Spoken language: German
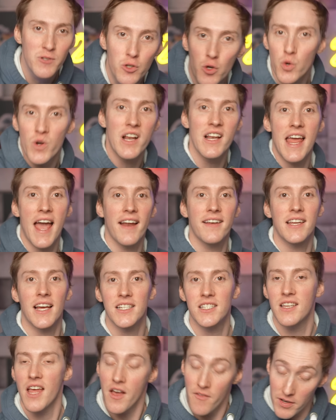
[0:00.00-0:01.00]
du gelernt
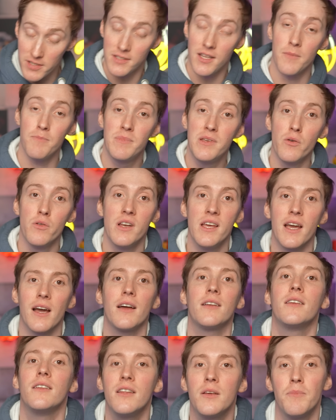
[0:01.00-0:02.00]
hast, was dein Biolehrer
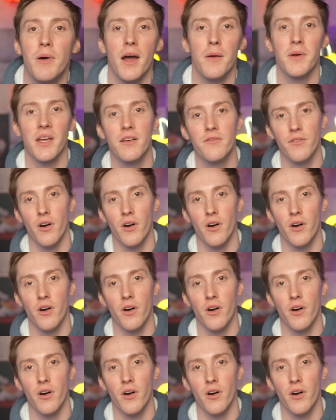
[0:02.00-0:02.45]
dir nicht beibringt beibringen